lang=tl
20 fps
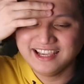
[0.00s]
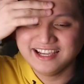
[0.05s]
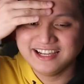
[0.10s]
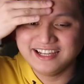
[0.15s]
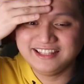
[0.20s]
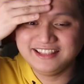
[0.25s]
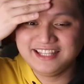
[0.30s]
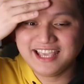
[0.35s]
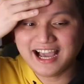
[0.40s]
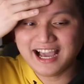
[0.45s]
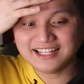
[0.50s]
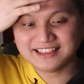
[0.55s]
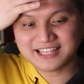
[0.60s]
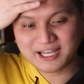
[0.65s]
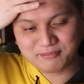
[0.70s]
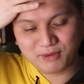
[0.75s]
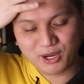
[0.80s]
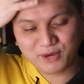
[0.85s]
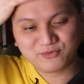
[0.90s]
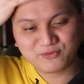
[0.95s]
Hindi
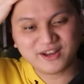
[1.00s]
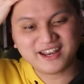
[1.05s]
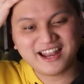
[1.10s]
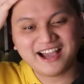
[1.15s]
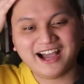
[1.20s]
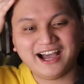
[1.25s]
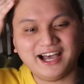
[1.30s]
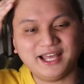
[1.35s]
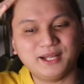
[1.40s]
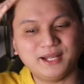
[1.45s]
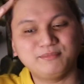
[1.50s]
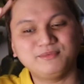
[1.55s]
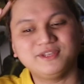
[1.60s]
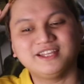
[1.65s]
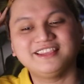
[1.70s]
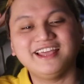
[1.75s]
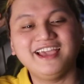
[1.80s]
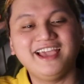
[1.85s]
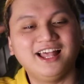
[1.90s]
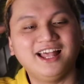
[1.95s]
ata boyfriend ang hanap
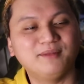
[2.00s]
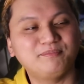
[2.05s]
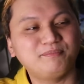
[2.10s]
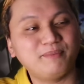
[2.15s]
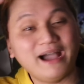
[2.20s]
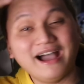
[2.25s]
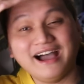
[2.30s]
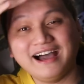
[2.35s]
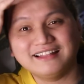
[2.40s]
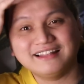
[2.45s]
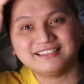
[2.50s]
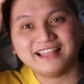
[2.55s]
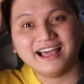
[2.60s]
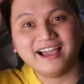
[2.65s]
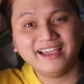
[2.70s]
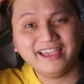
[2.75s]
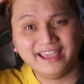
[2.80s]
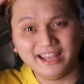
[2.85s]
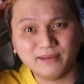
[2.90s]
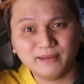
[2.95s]
niya, te. Help ata,
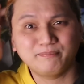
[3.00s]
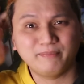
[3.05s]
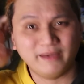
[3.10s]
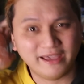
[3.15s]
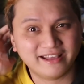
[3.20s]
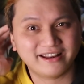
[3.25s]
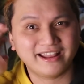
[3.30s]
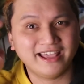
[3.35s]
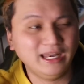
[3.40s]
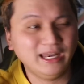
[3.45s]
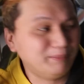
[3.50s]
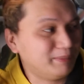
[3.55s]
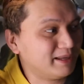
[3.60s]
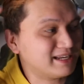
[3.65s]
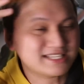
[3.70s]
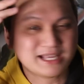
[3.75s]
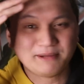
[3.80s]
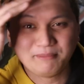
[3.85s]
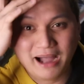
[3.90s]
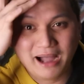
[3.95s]
helper, helper
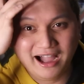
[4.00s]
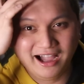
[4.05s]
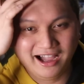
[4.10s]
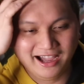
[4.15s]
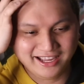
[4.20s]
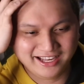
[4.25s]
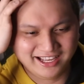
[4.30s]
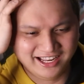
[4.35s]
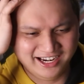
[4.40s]
sa bahay.